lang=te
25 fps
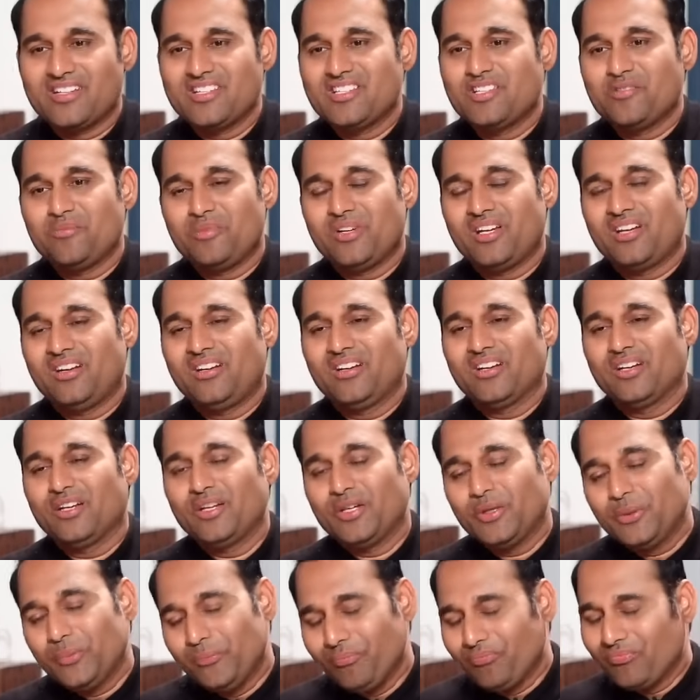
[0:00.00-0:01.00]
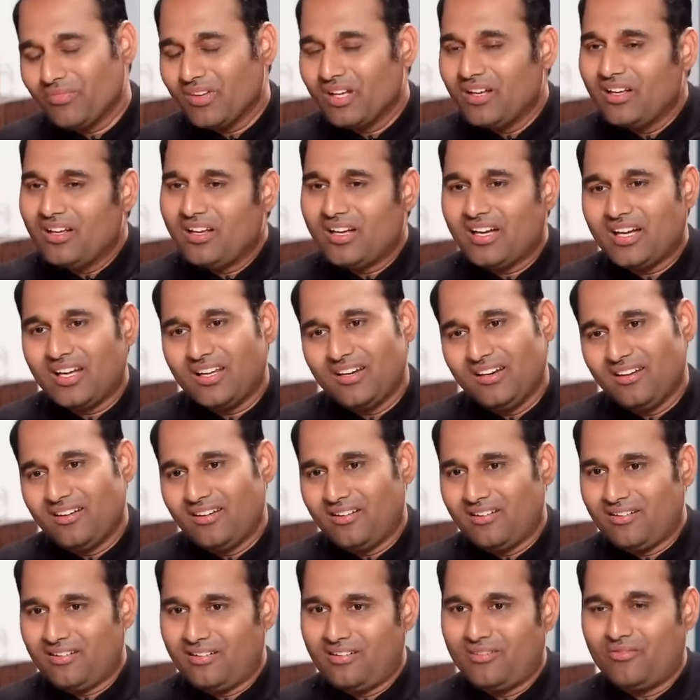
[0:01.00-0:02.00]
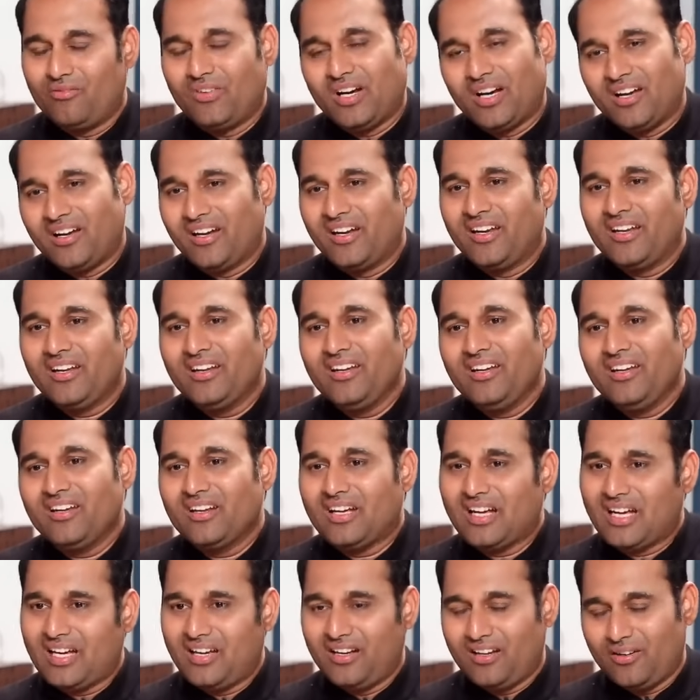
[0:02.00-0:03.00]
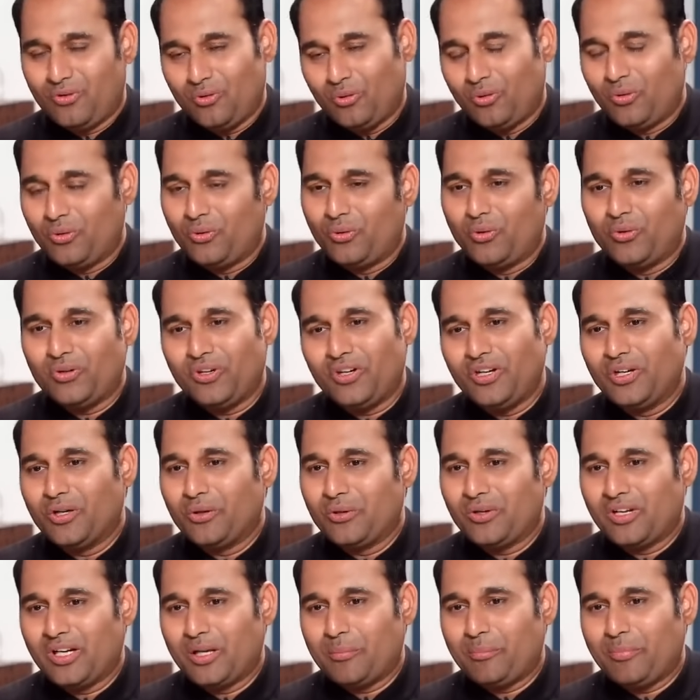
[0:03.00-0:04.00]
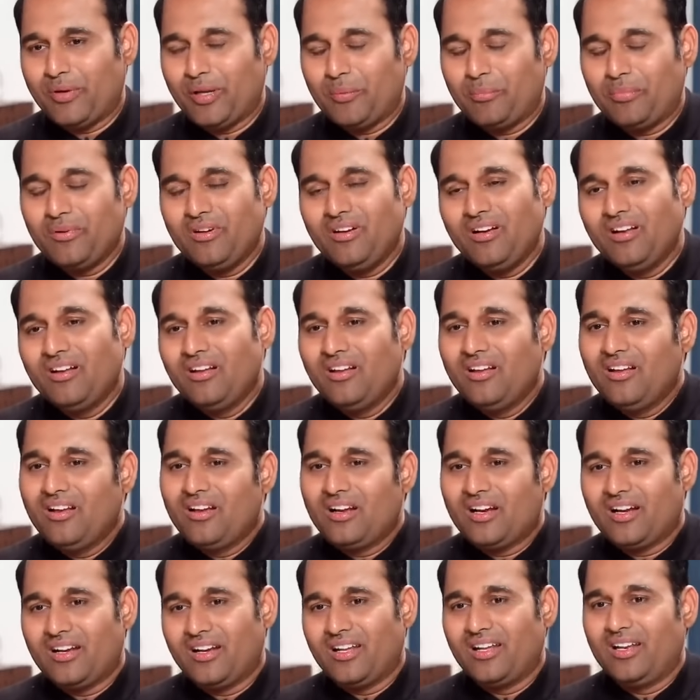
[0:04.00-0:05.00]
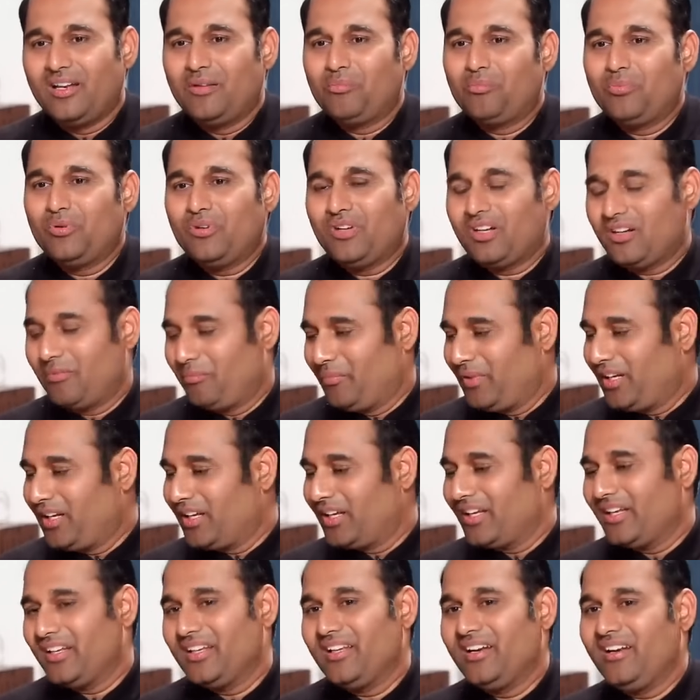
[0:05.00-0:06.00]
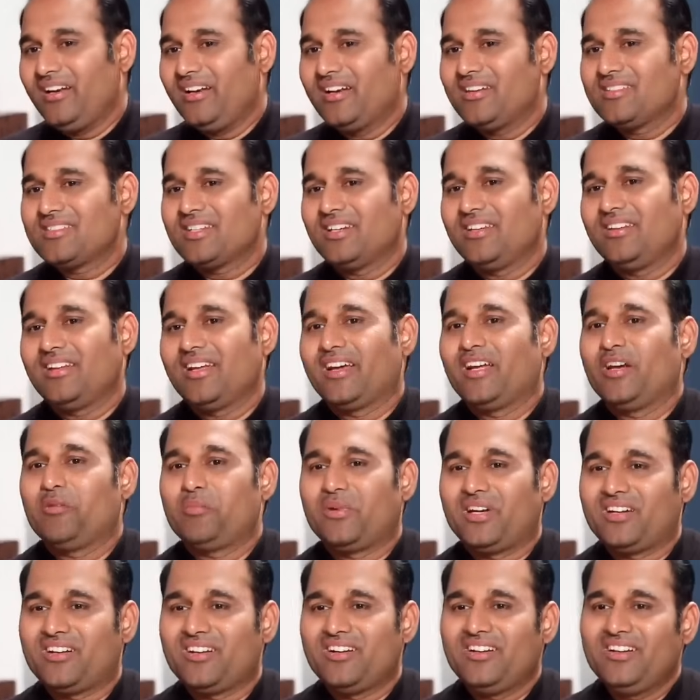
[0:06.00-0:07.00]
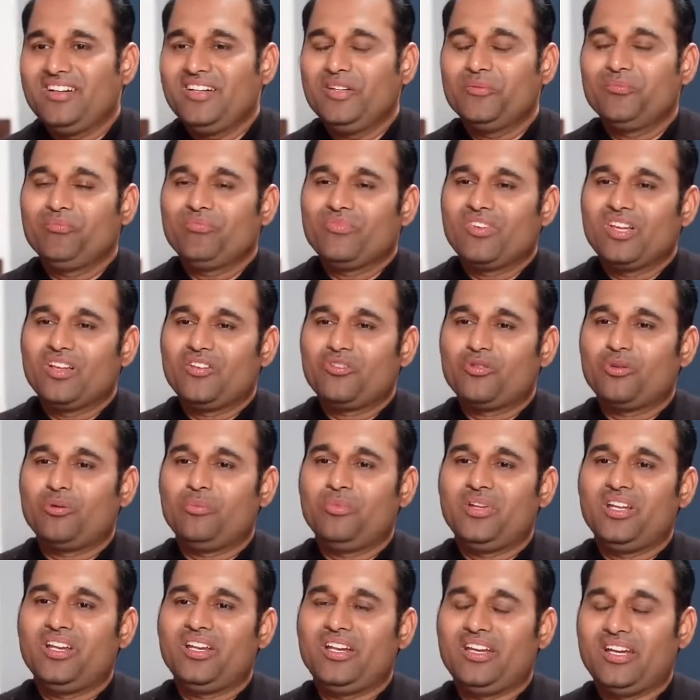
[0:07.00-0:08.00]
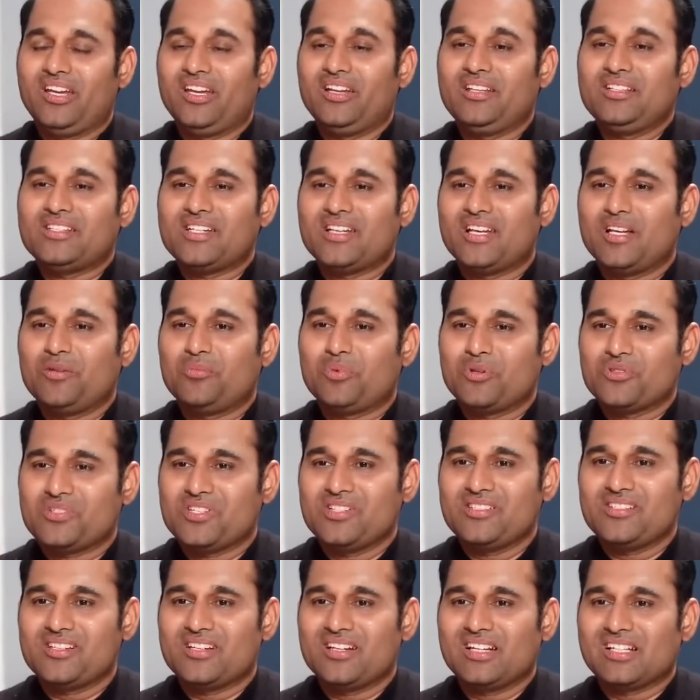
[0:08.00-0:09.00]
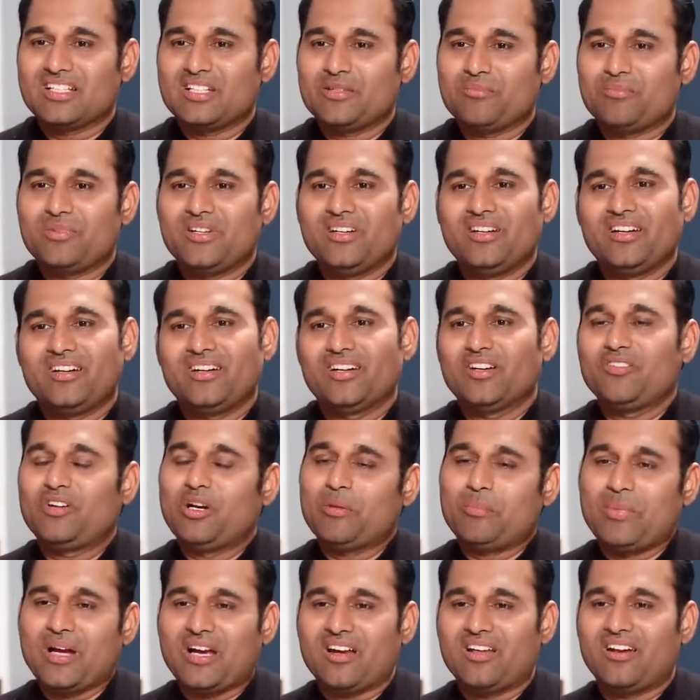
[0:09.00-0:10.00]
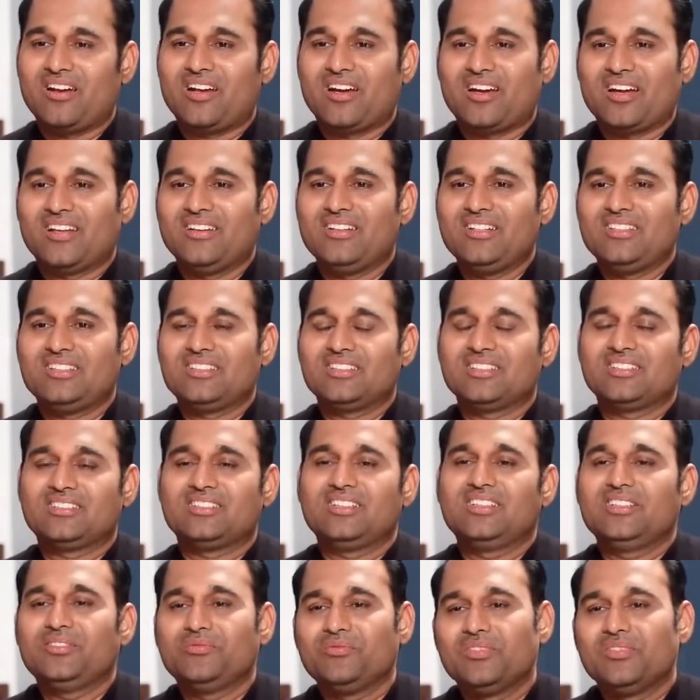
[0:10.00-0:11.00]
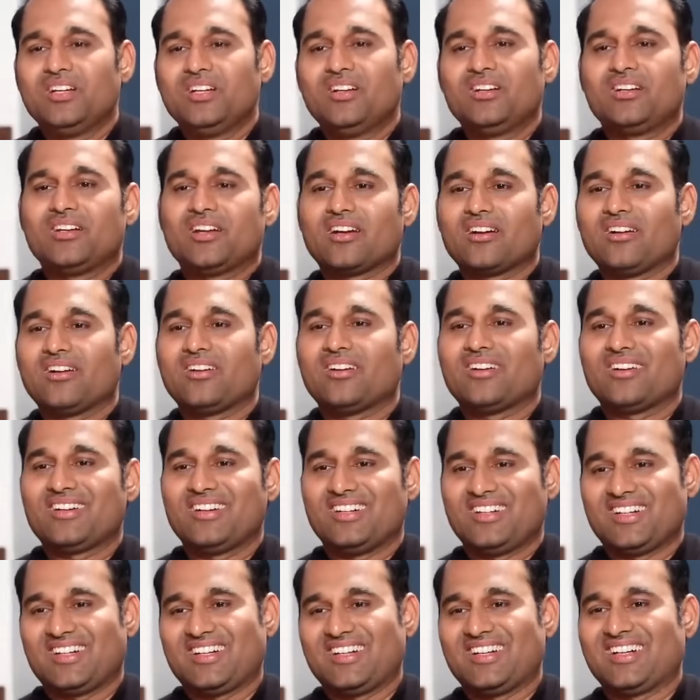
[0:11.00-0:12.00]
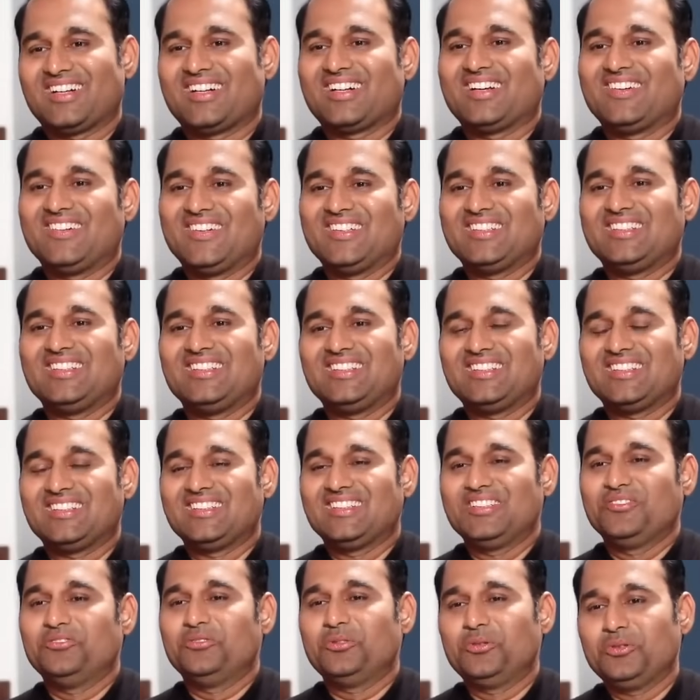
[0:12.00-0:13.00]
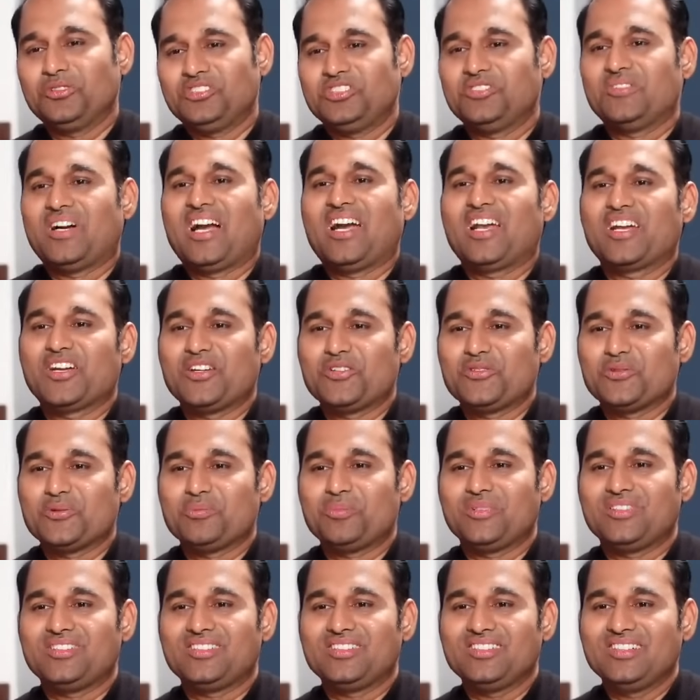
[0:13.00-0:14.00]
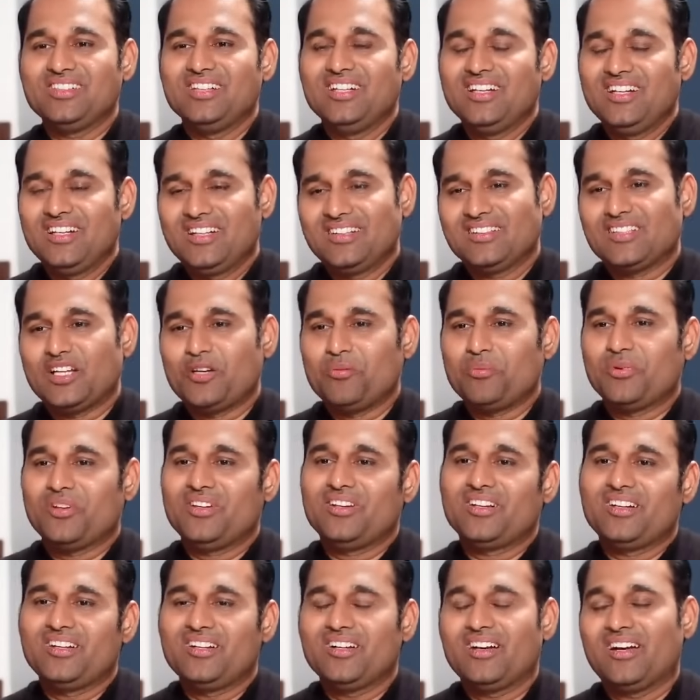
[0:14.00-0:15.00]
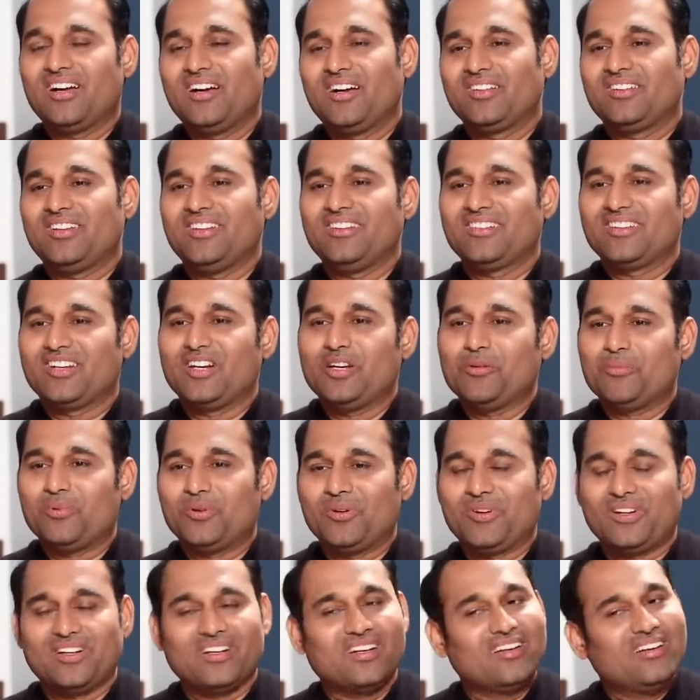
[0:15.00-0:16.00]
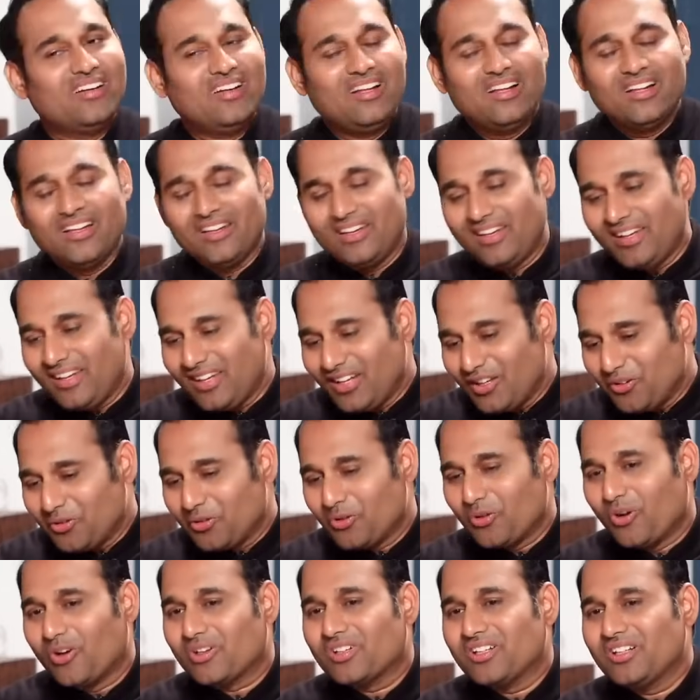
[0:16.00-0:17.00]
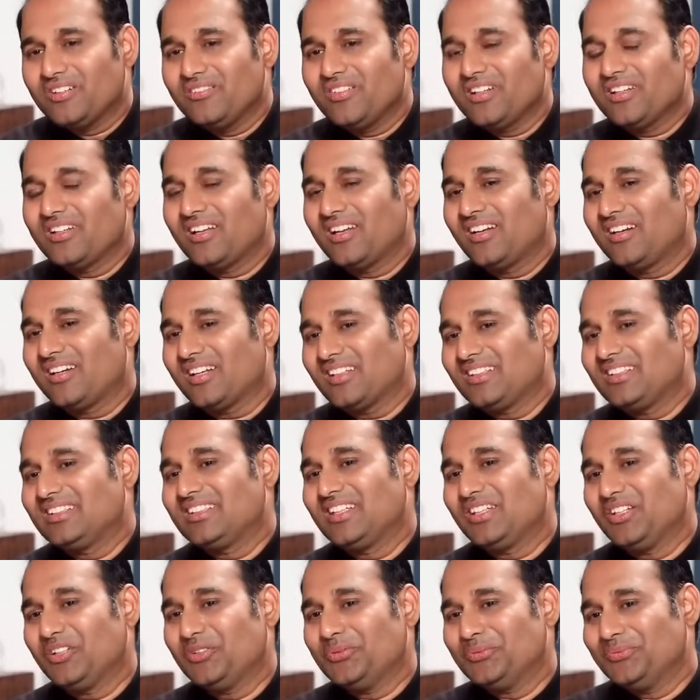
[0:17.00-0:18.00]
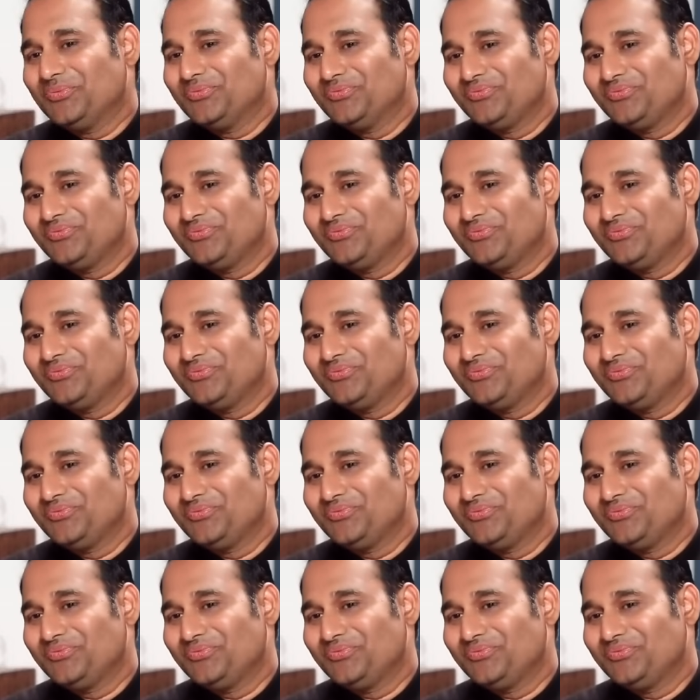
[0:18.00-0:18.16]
రెసిపీ అంటాను నేను ఐ వాళ్ళని అడిగి ఐ నోట్ ఇట్ డౌన్ అన్న పేపర్ అండ్ ఐ పుట్ మీరే ఇంగ్రీడియంట్స్ అనేది దగ్గర పెట్టండి సో మీరు ఏం చేయాలి ప్రొసీజర్ నాకు చెప్పండి అంటారు వాళ్ళు పక్కన నాకు అందించేస్తే టక టక టక టక వేసి ఇచ్చేసి రుచి వాళ్ళకే చూపించి సరిపోయిందంటే తీసుకెళ్ళిపో ఉంటాను నేను నాట్ ఈవెన్ దాన్ని టచ్ చేయను